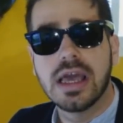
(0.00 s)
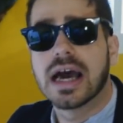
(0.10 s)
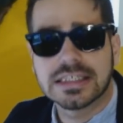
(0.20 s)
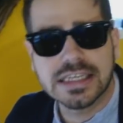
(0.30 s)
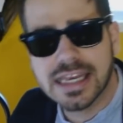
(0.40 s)

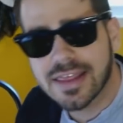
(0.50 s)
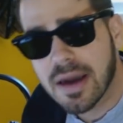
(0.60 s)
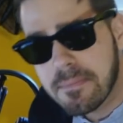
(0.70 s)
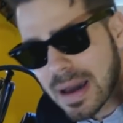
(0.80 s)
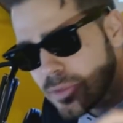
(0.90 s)
Así que nada,
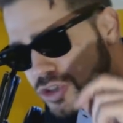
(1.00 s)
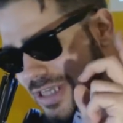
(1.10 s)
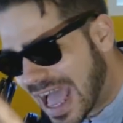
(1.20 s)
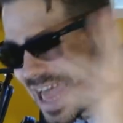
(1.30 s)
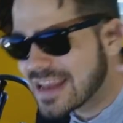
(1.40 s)
vamos
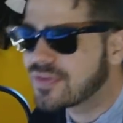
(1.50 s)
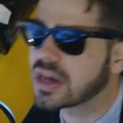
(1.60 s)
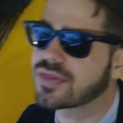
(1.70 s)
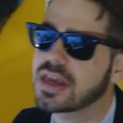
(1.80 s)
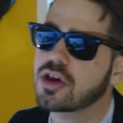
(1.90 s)
al
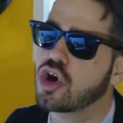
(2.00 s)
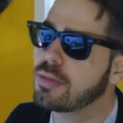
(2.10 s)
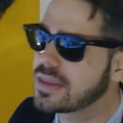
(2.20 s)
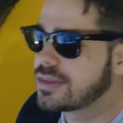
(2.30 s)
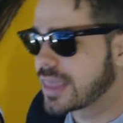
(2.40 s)
tercer
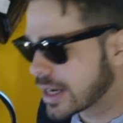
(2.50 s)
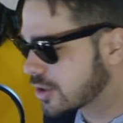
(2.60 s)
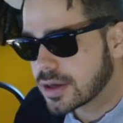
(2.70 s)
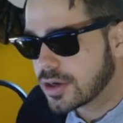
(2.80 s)
comentario.